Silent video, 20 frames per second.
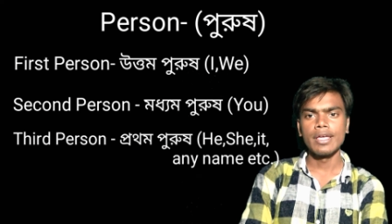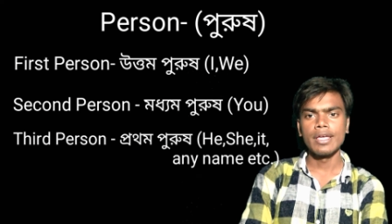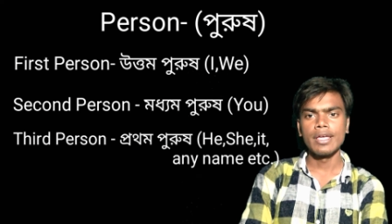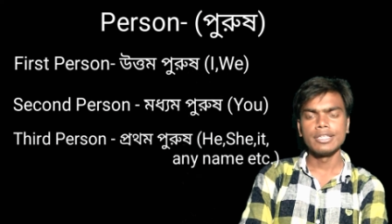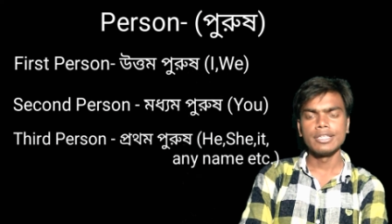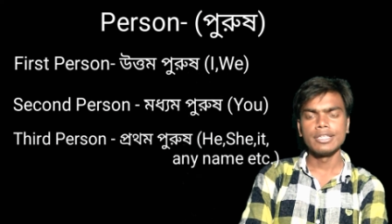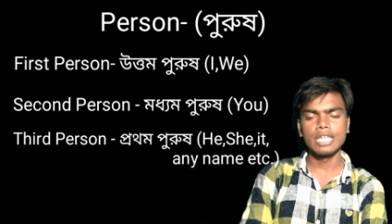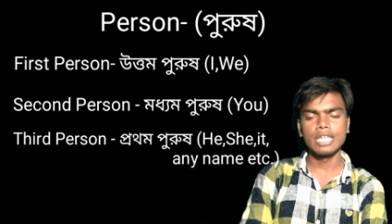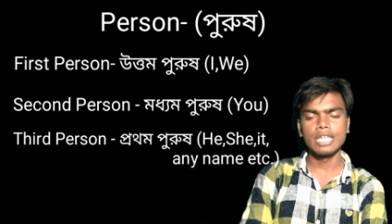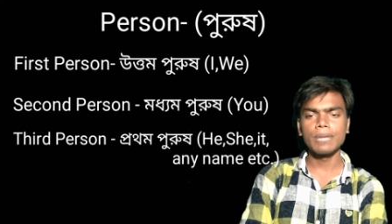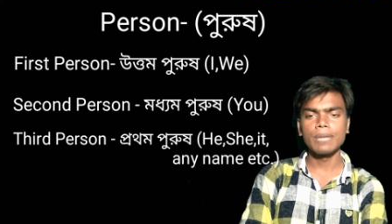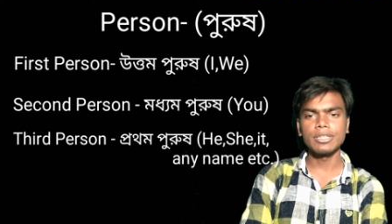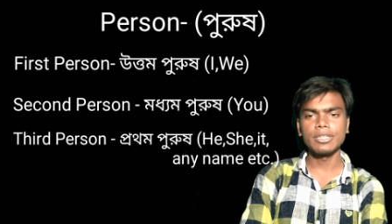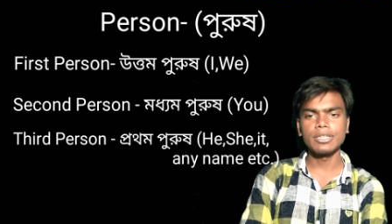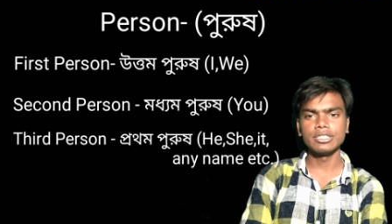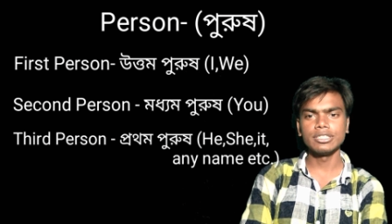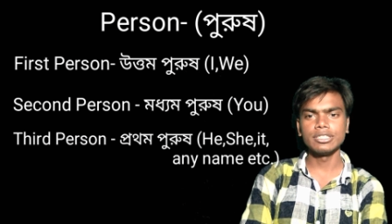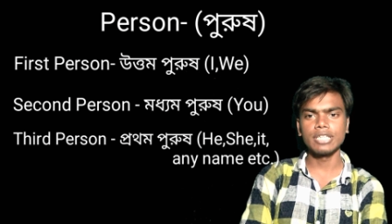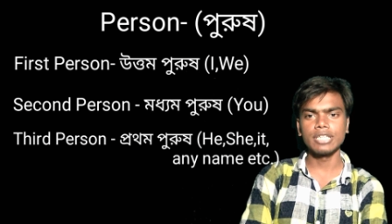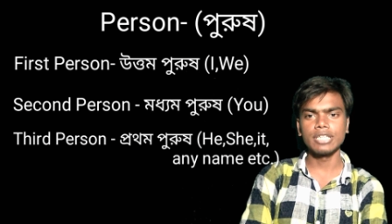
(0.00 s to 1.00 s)
সেকেন্ড পার্সন
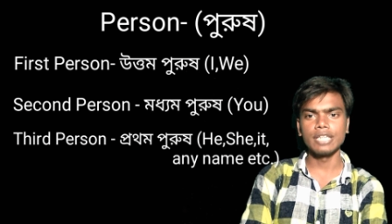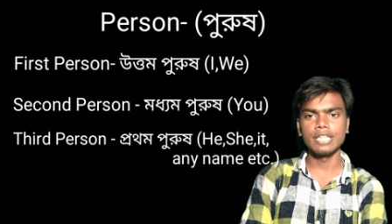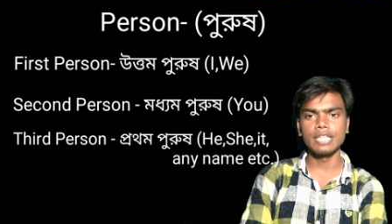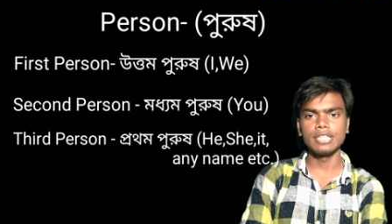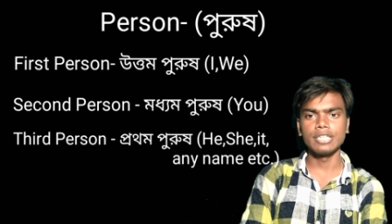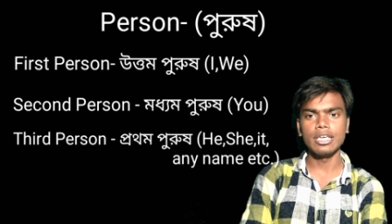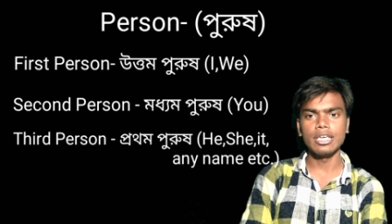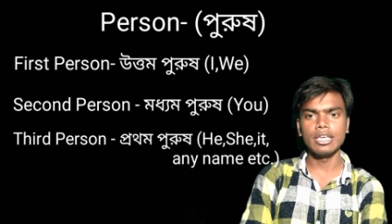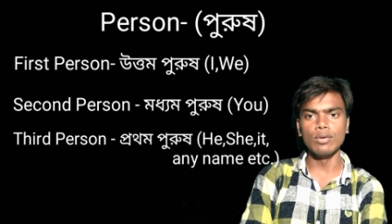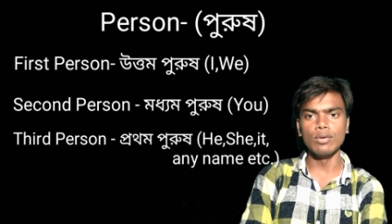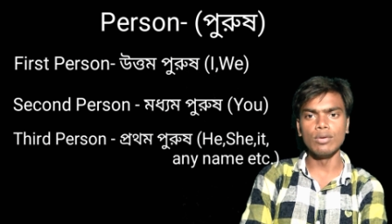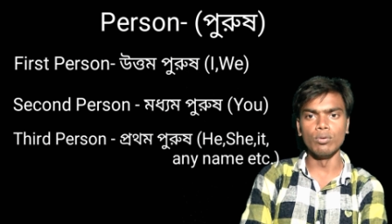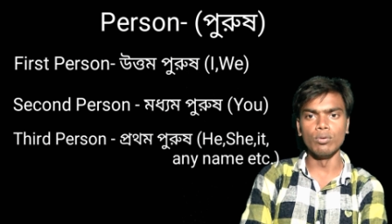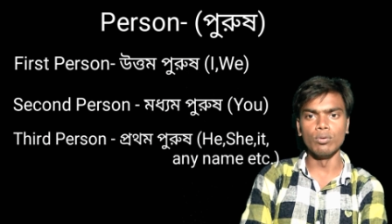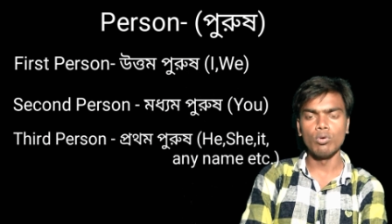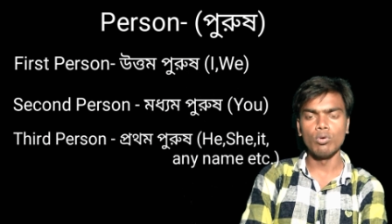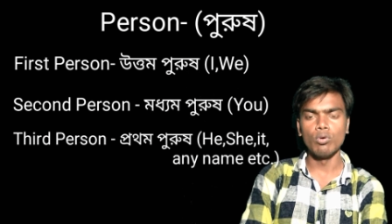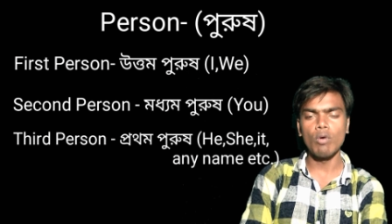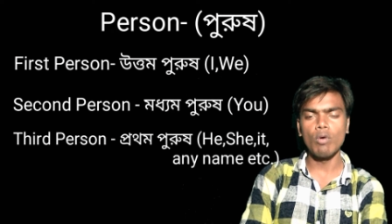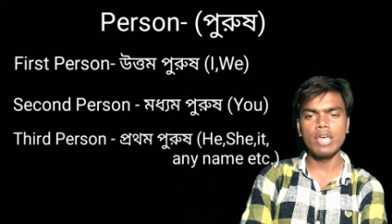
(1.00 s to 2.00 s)
যেটা আছে ইউ
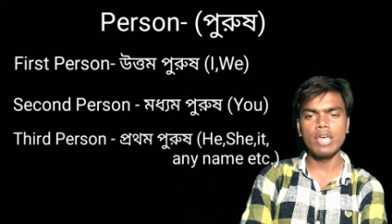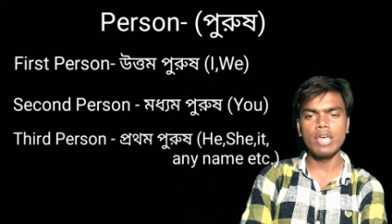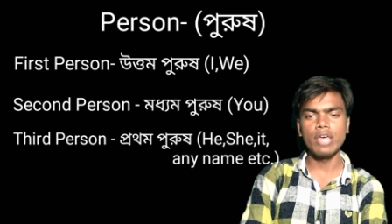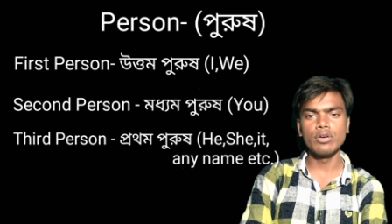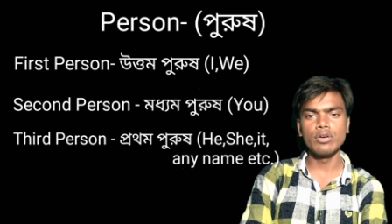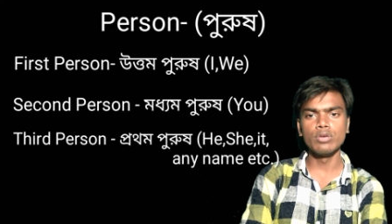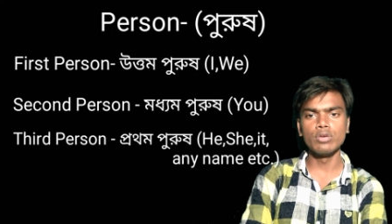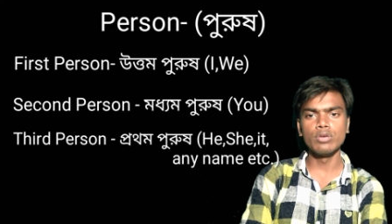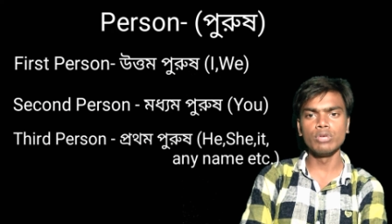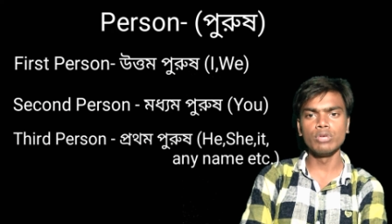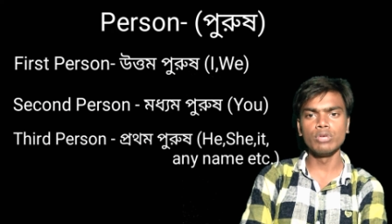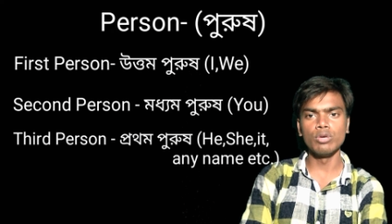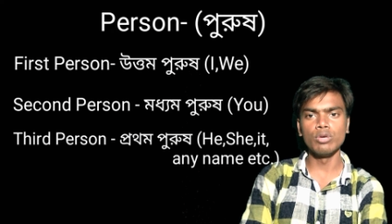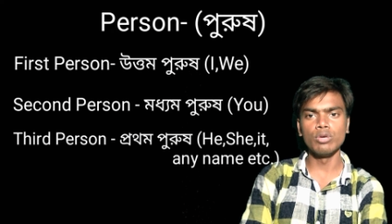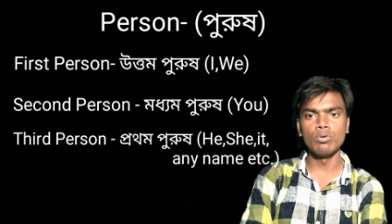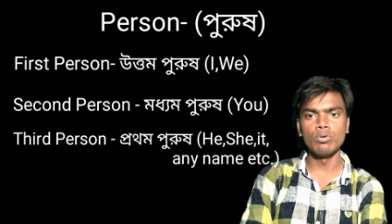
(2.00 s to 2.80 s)
ওয়াই ও ইউ ইউ